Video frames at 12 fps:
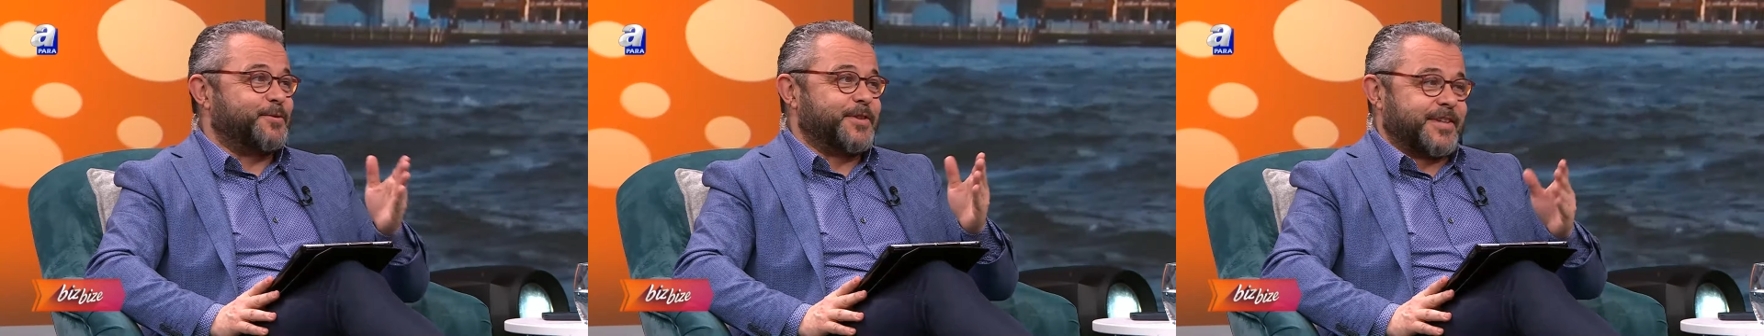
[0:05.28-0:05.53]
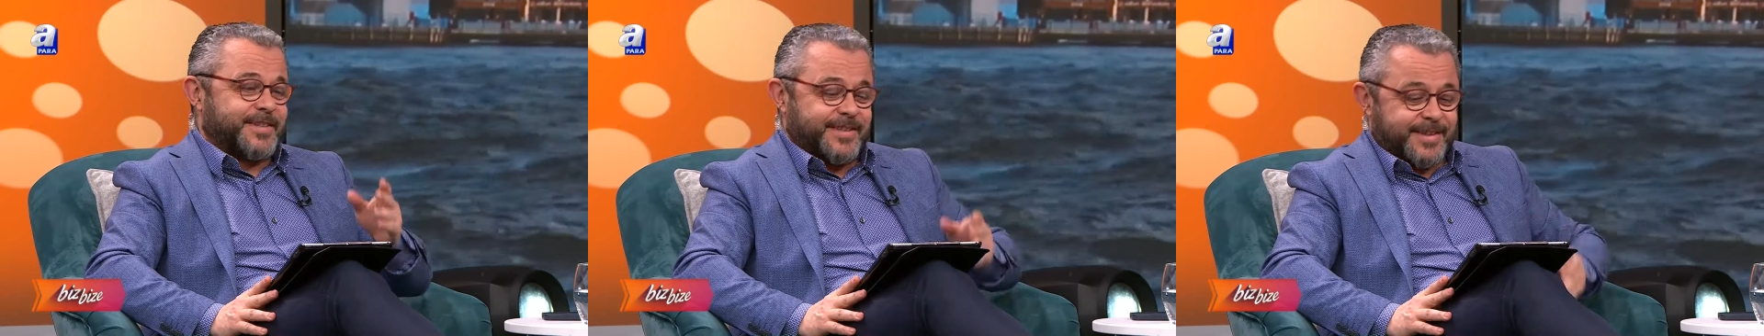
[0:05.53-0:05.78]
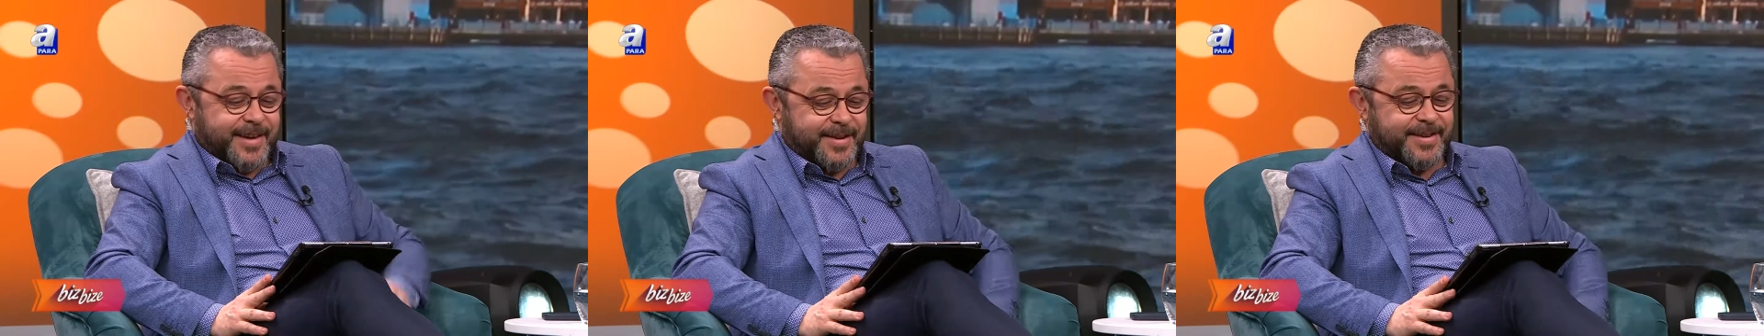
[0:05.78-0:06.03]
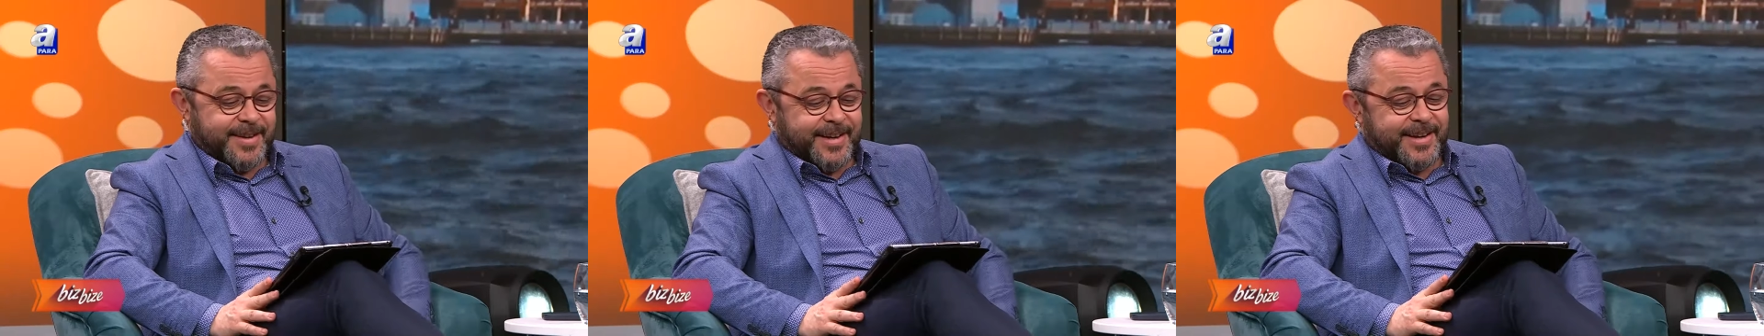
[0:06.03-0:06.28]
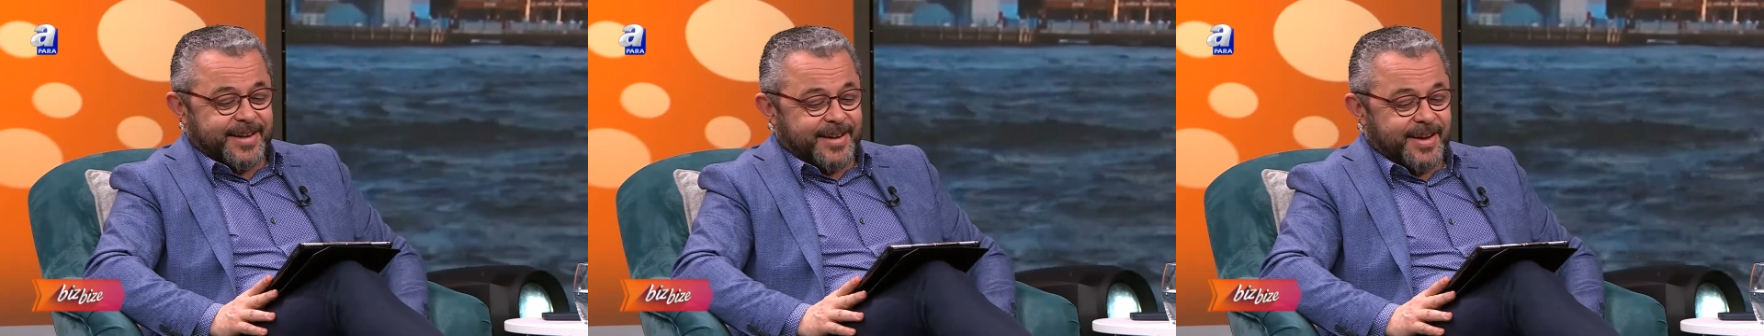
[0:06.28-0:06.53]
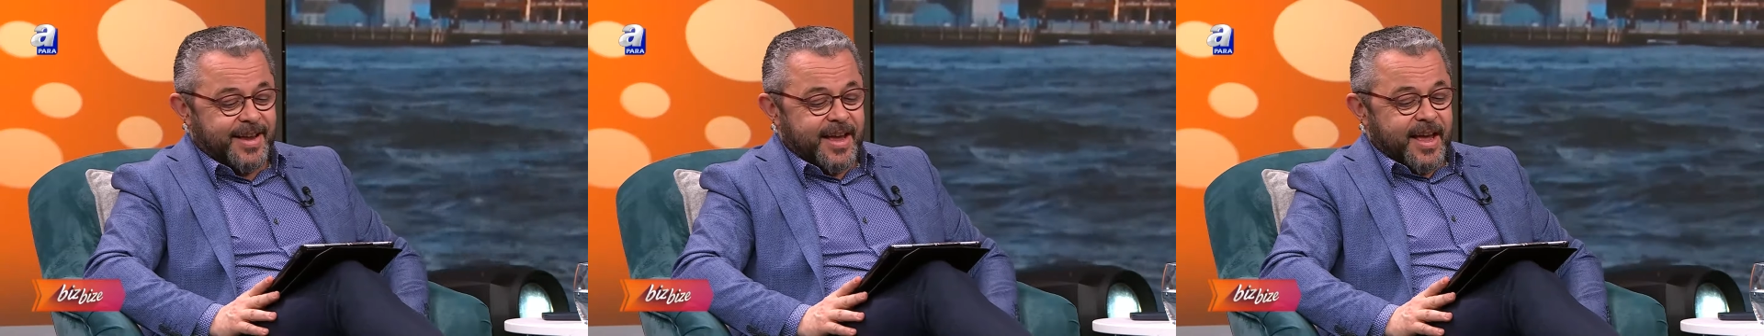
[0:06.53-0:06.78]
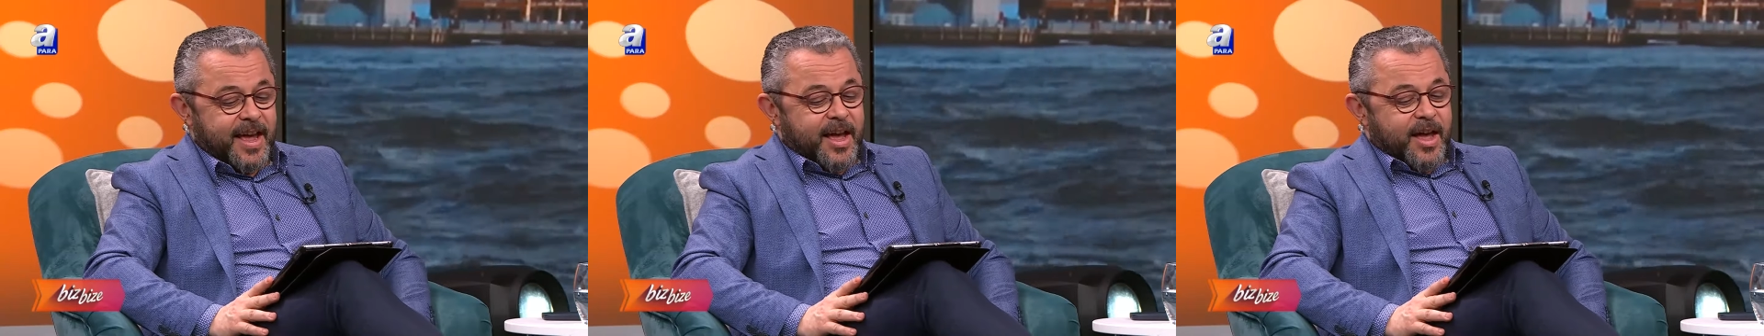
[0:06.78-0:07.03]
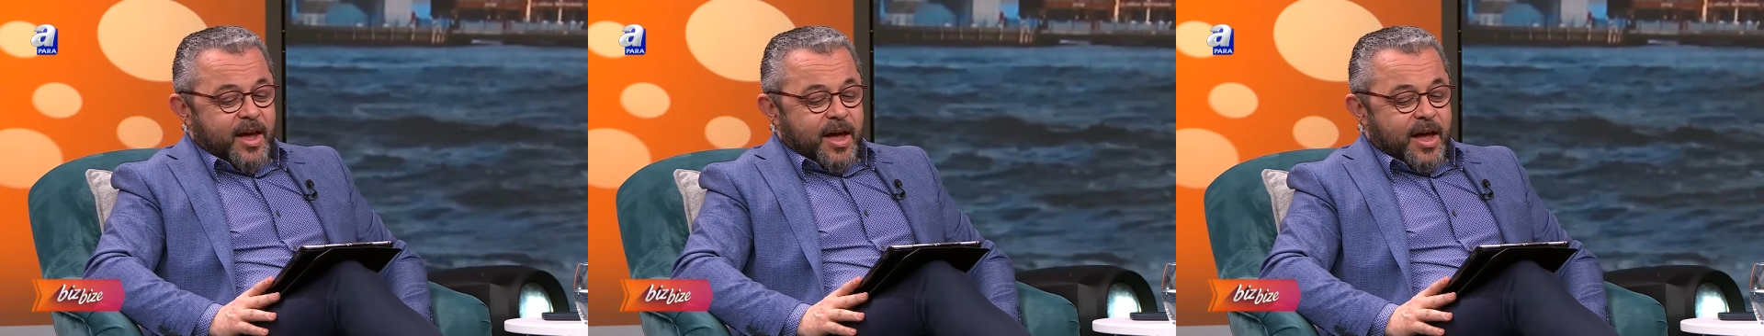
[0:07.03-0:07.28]
duyacaksın diren hmm. ilgili.
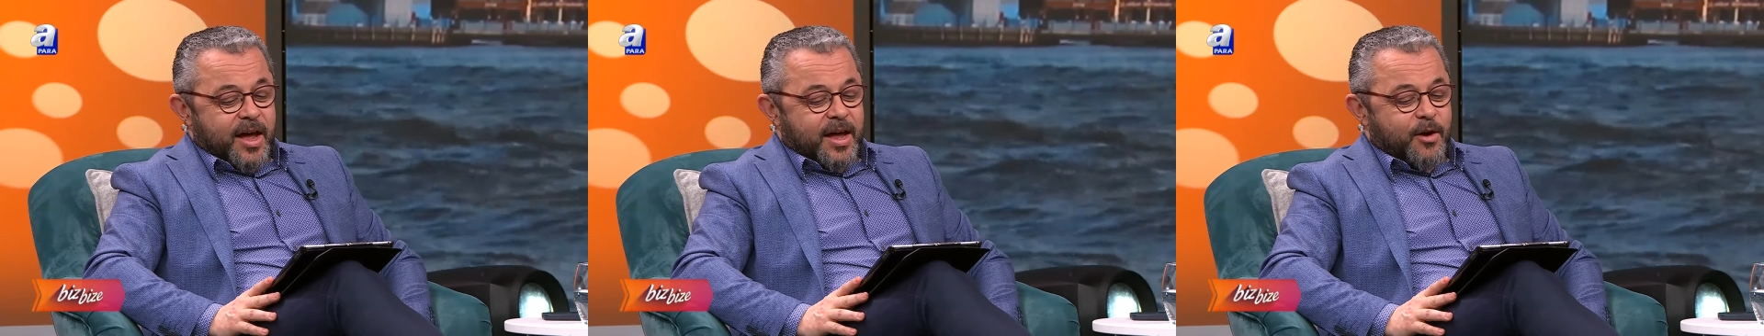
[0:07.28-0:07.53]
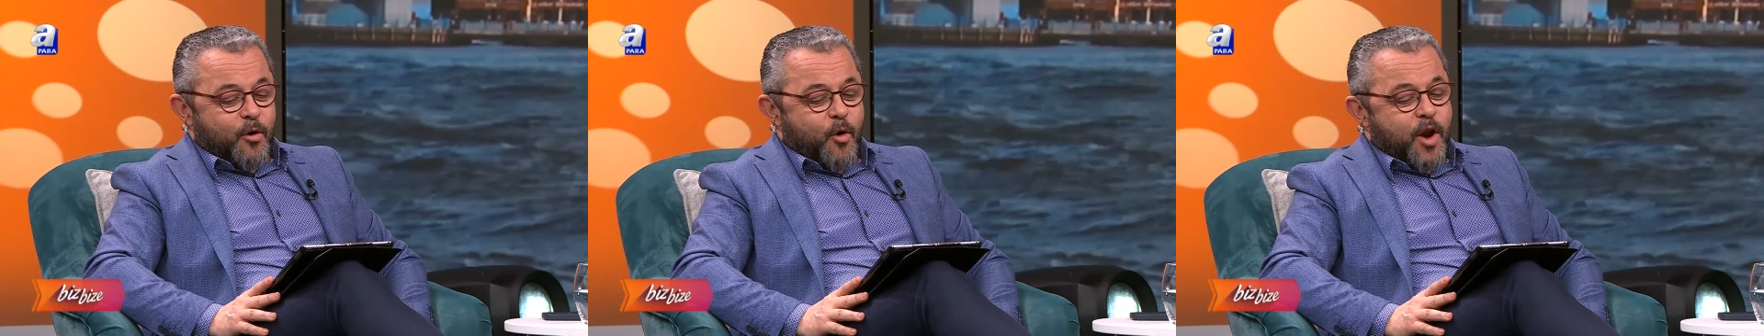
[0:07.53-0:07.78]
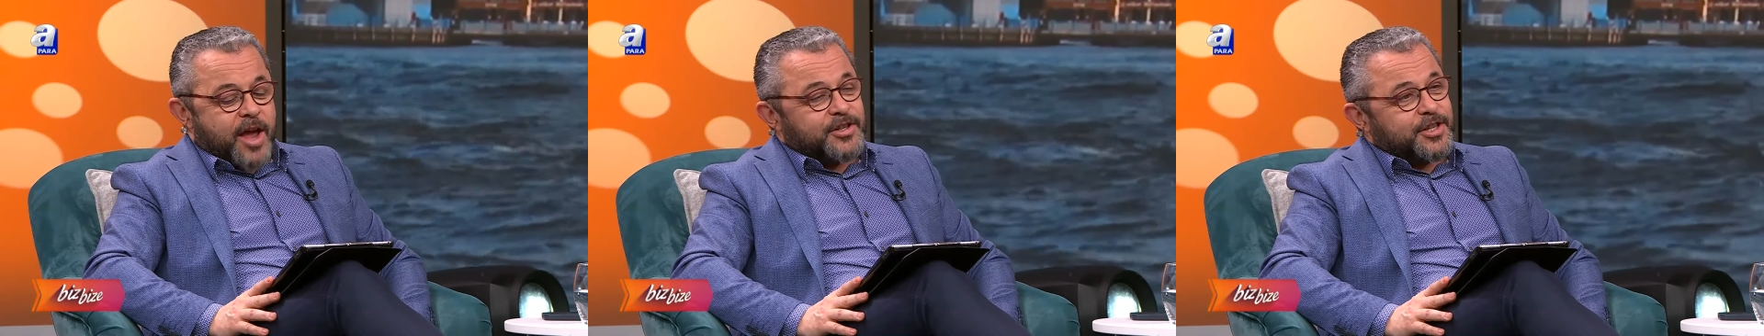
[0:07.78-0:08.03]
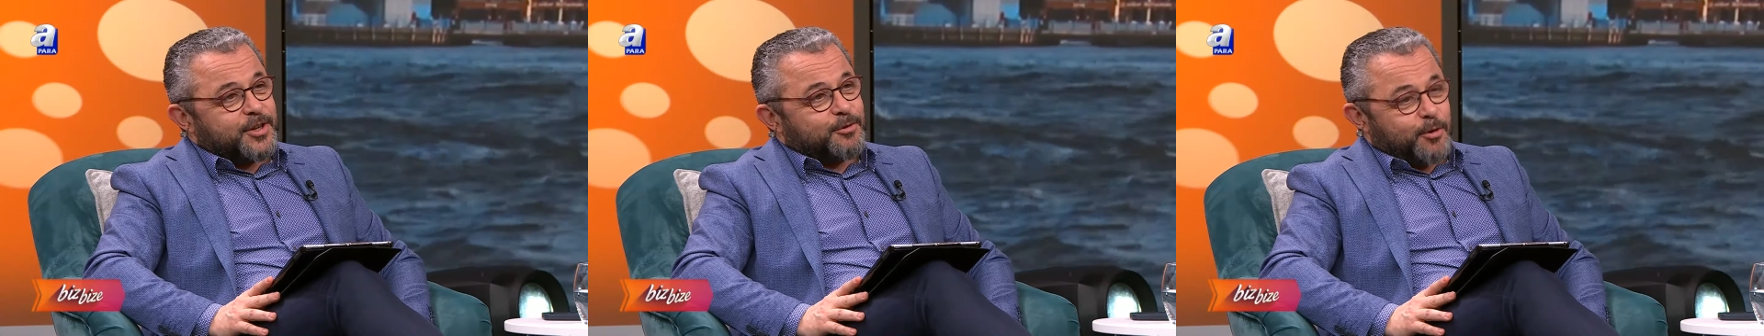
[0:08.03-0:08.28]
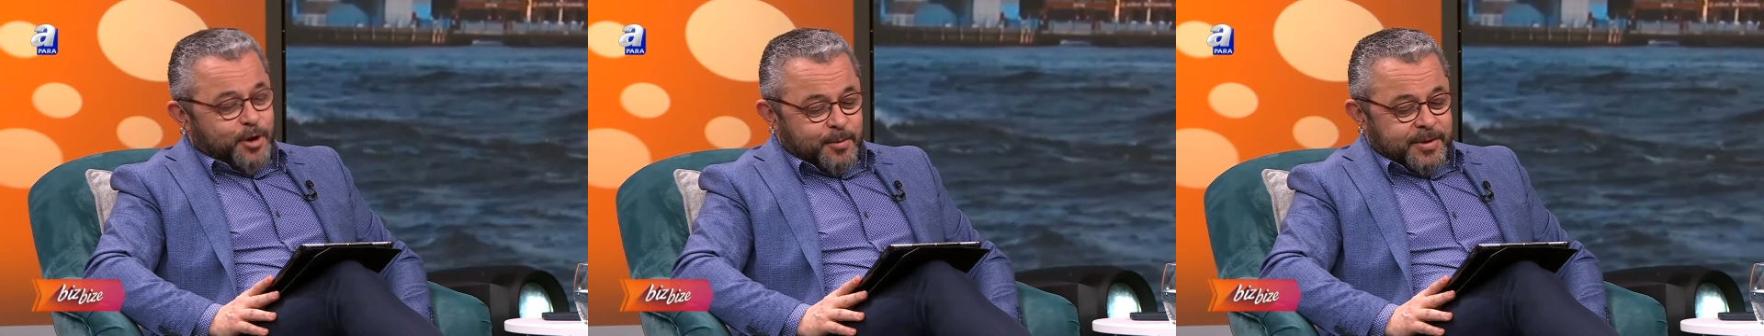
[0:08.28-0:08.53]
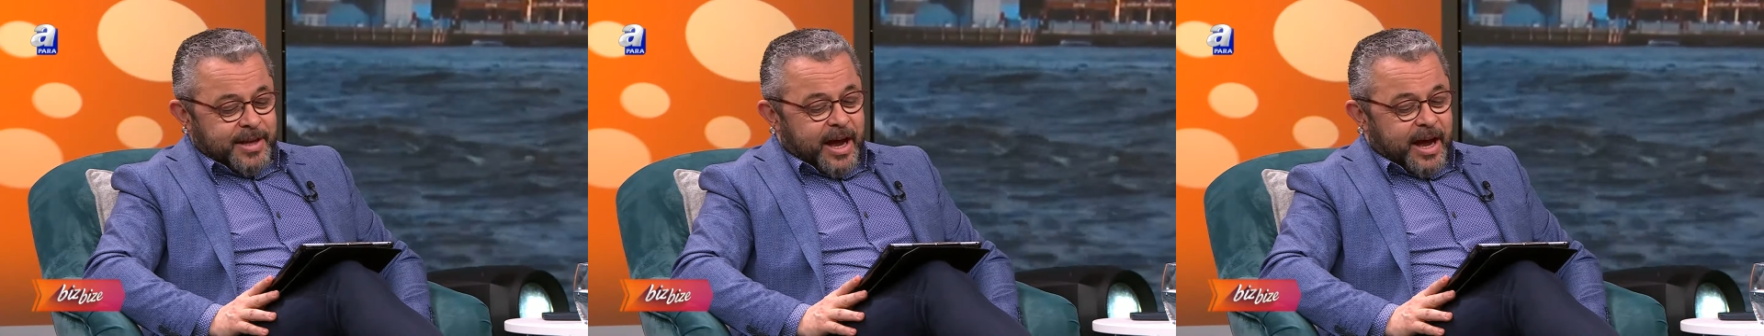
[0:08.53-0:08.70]
Öğrencilik döneminde